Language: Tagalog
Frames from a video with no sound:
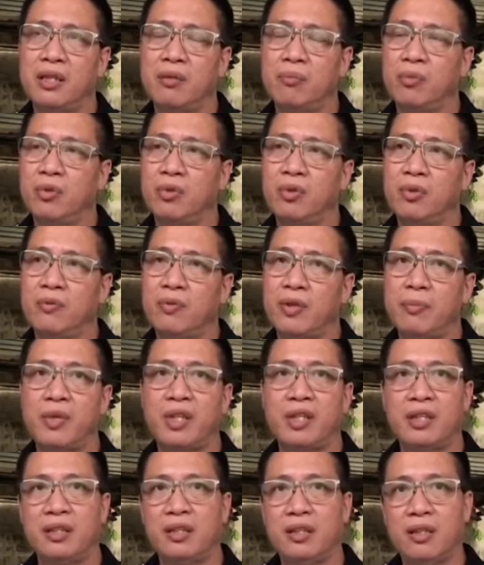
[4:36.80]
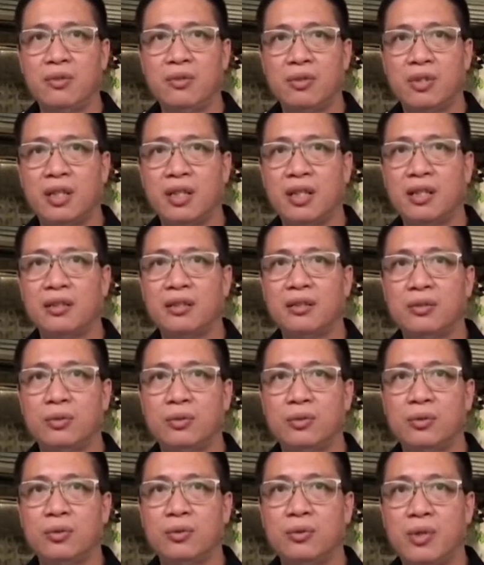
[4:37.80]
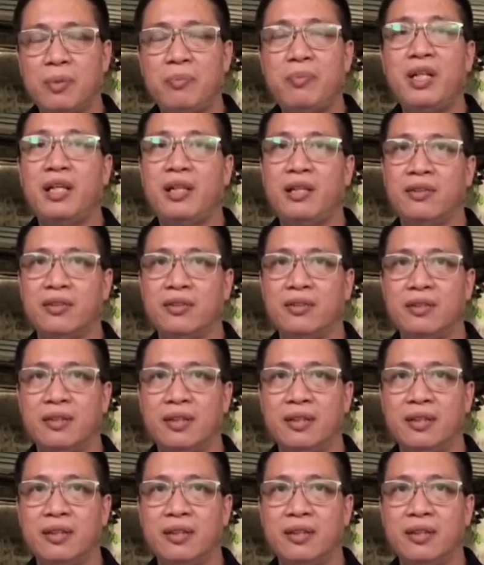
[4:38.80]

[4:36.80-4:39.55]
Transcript: galabot ng 500,000 to 1 million